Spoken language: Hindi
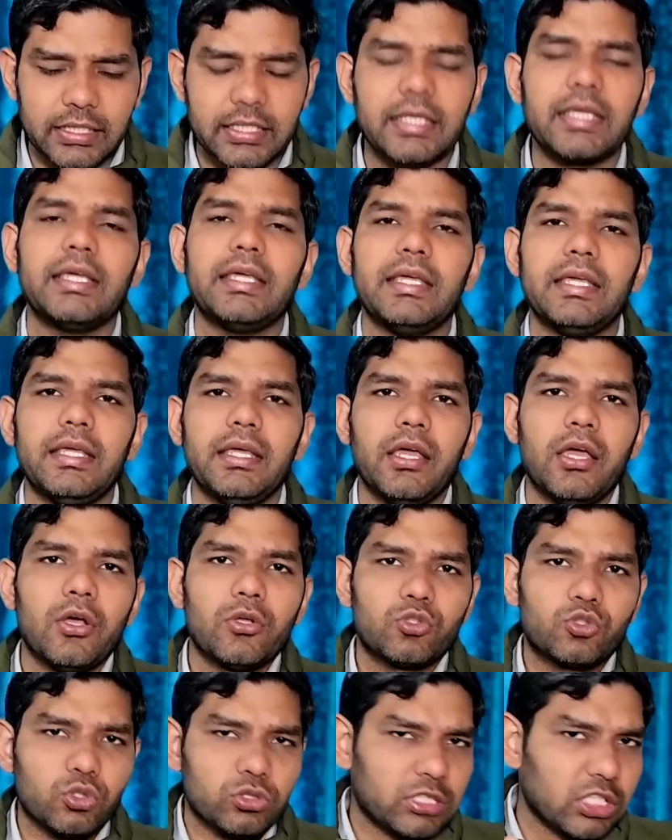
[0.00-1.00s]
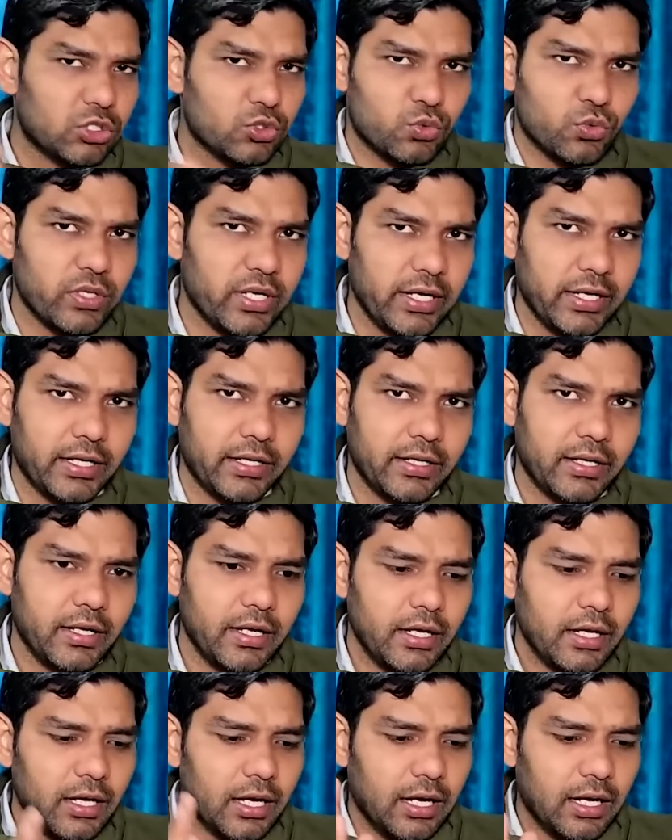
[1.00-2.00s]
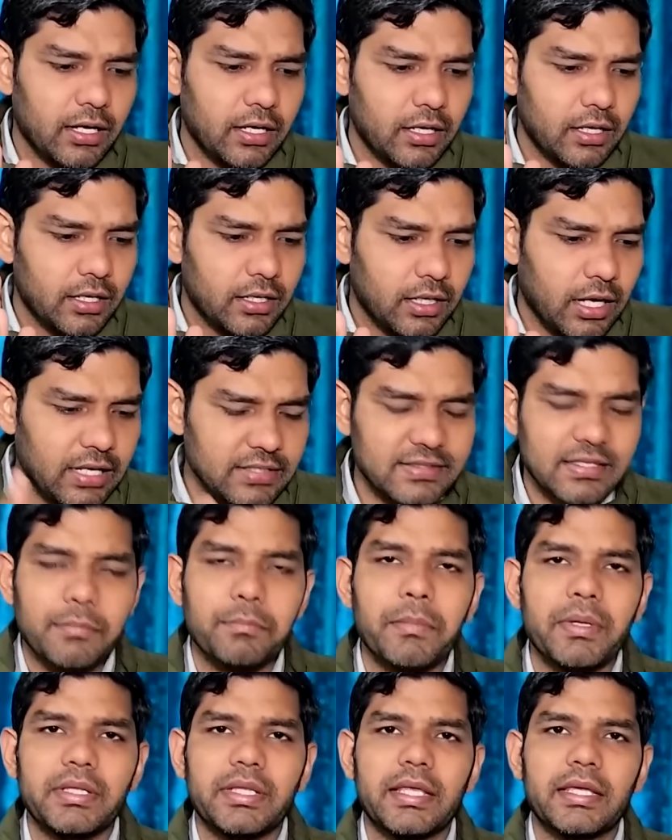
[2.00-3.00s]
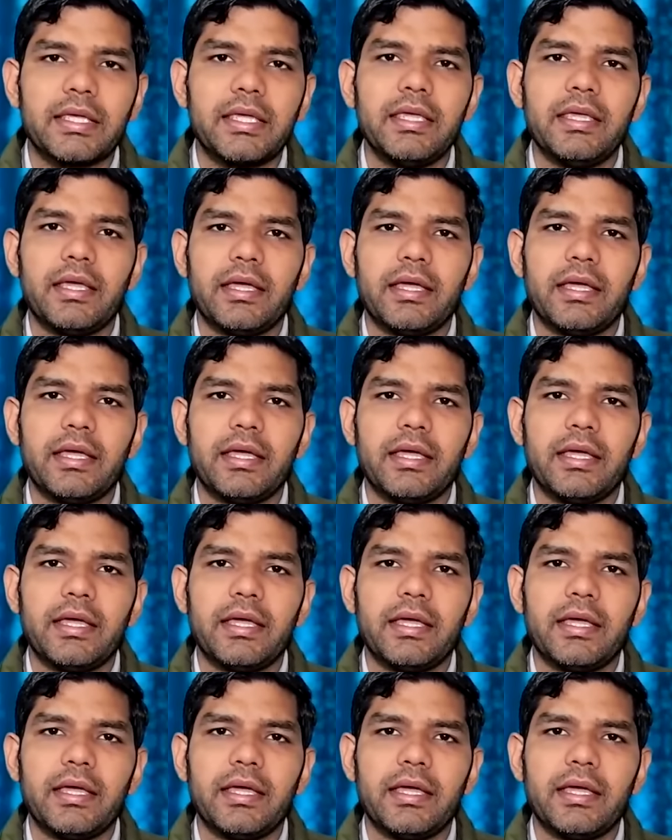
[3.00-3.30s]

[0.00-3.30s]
की जो तस्वीरें असम में देखी